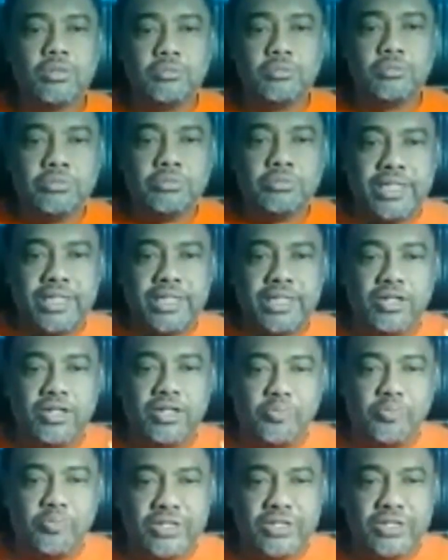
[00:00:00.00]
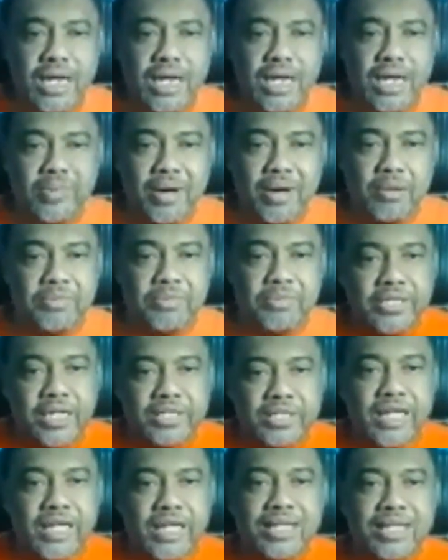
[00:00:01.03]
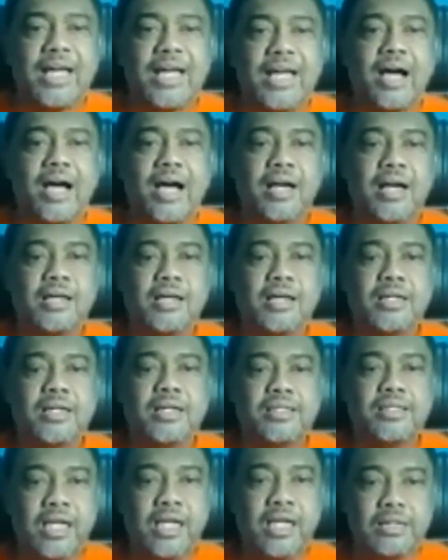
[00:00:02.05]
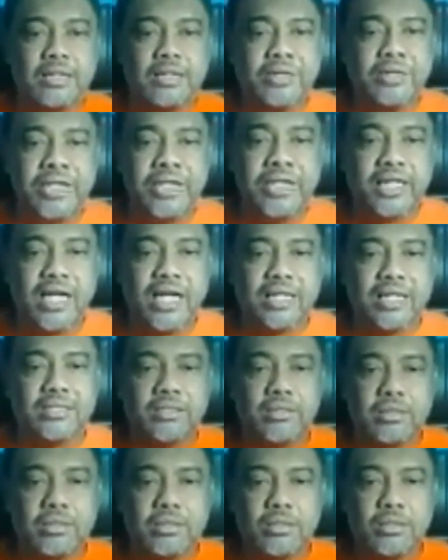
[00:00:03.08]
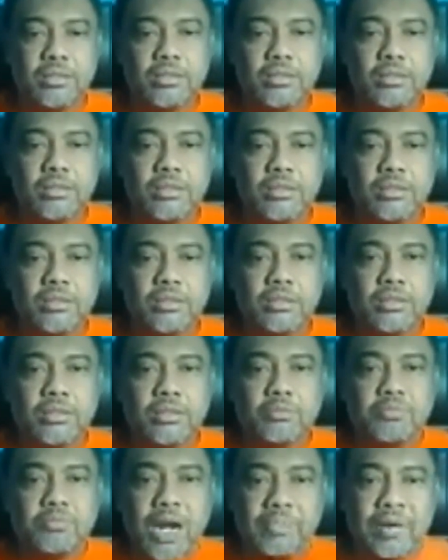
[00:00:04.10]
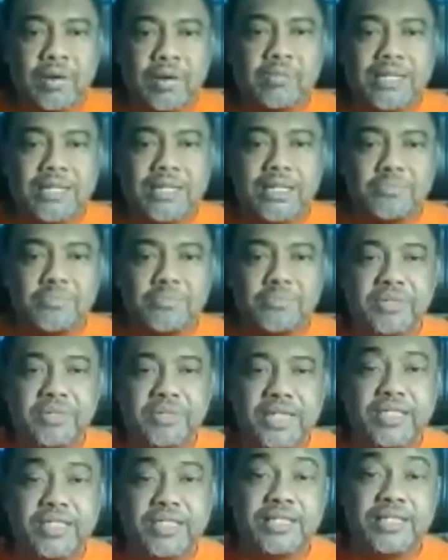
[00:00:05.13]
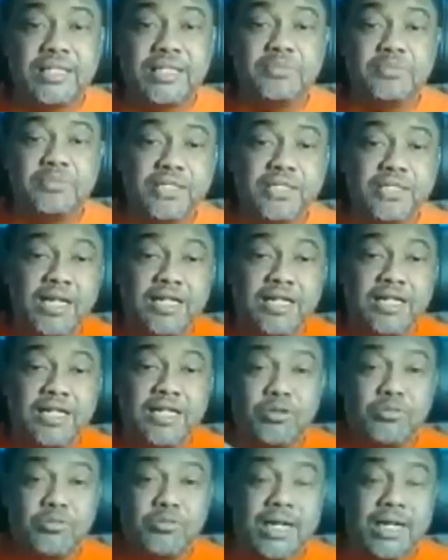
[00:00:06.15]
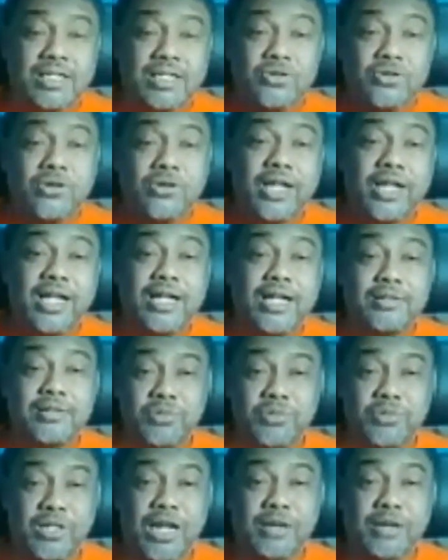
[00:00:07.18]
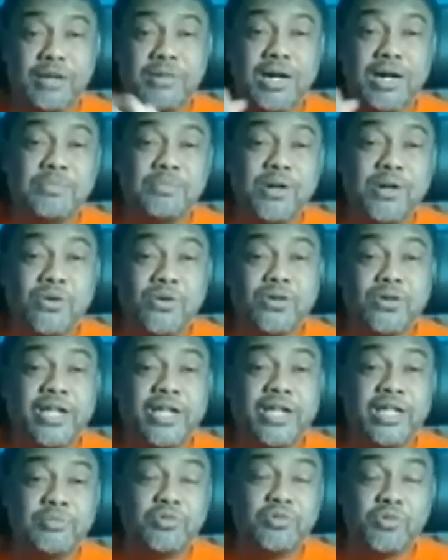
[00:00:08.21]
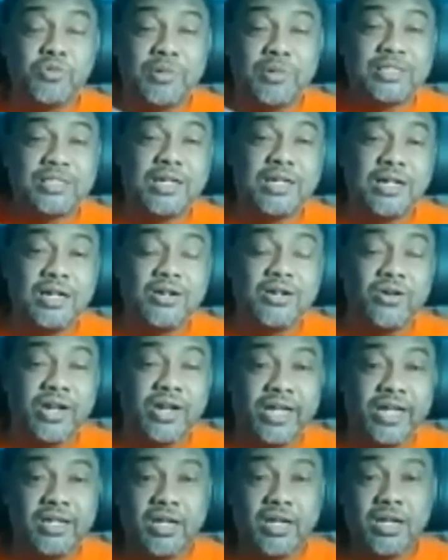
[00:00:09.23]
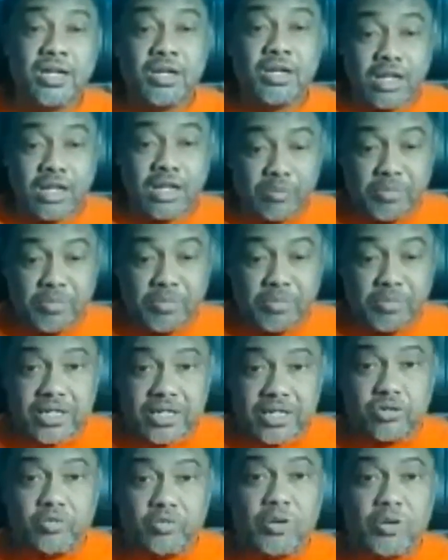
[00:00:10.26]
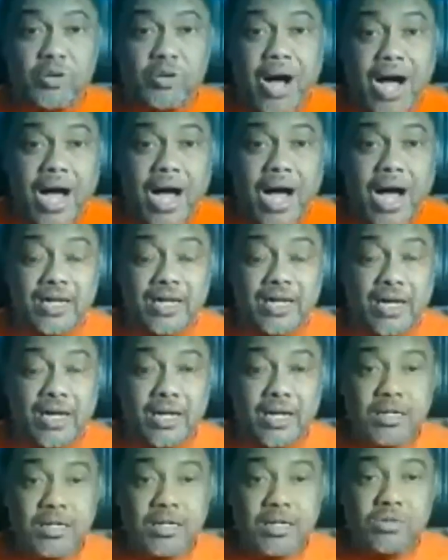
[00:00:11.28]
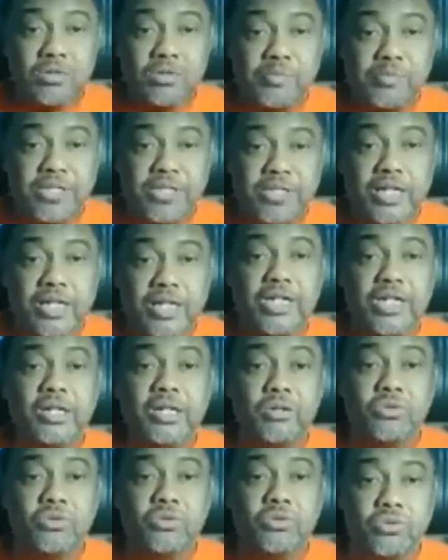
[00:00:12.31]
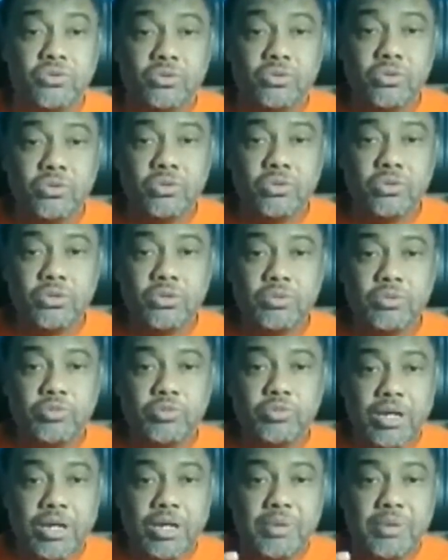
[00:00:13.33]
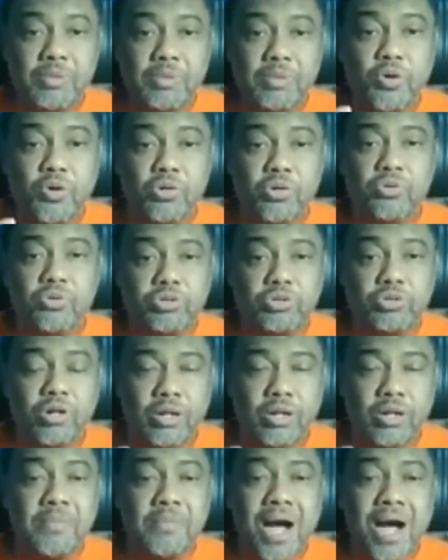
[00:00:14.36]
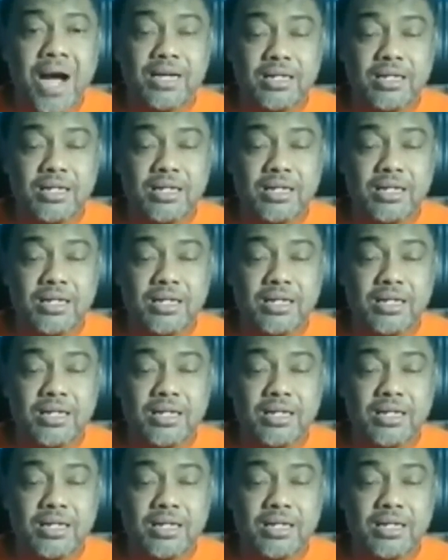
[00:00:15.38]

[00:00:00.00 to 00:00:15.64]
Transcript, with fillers: Bisa dioplos dari apa? Minyak jelantah yang dibeningkan. Berapa banyak minyak jelantah? Minyak jelantah itu bekas gorengan. Misal abang-abang goreng, ibu rumah tangga goreng. Kan bekas itu berbahaya. Udah minyak jenuh. Bisa membunuh itu lemak.